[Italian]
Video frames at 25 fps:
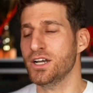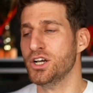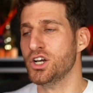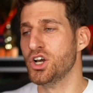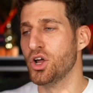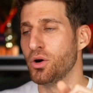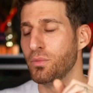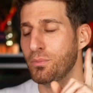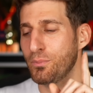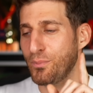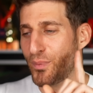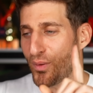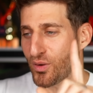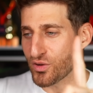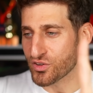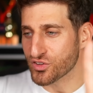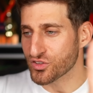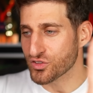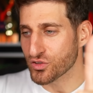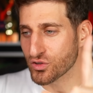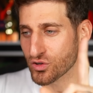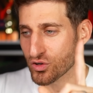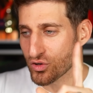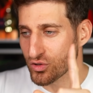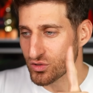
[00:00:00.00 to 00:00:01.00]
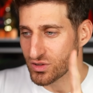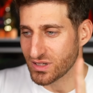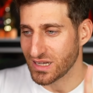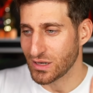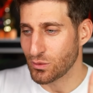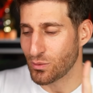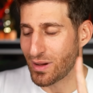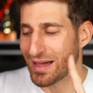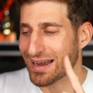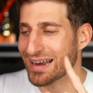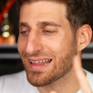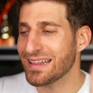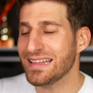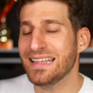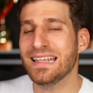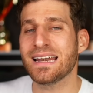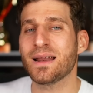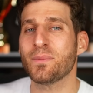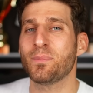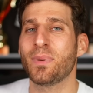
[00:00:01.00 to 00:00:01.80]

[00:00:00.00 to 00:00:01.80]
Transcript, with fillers: non possono continuare a dire